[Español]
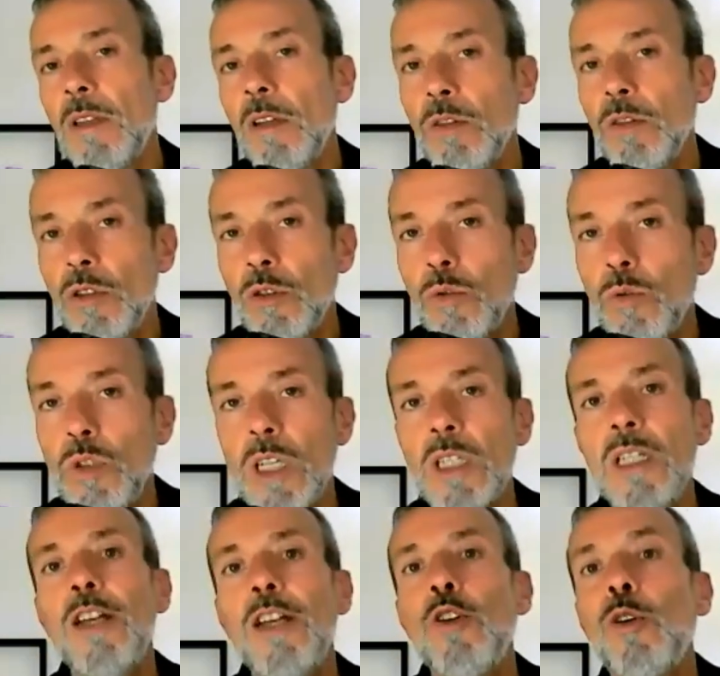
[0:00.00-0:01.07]
vez que nos
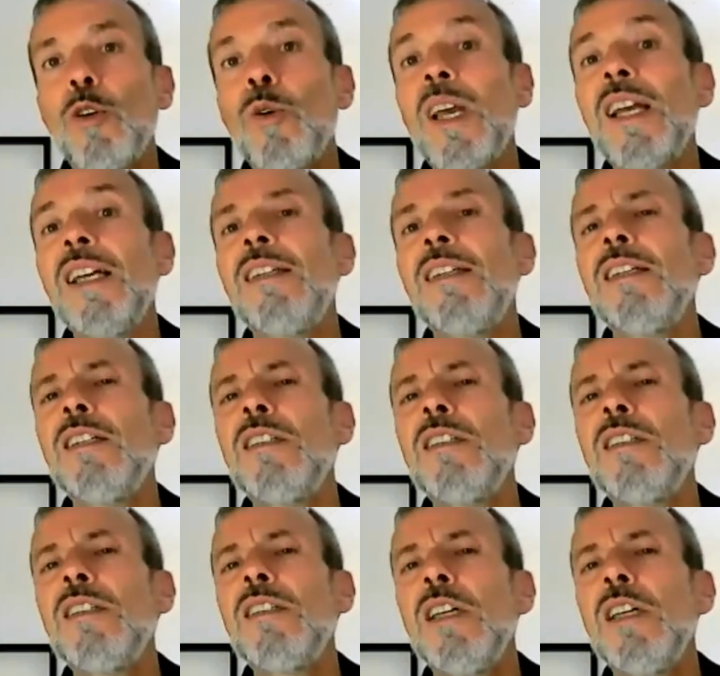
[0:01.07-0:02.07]
escuchas, yo creo que aquí tienes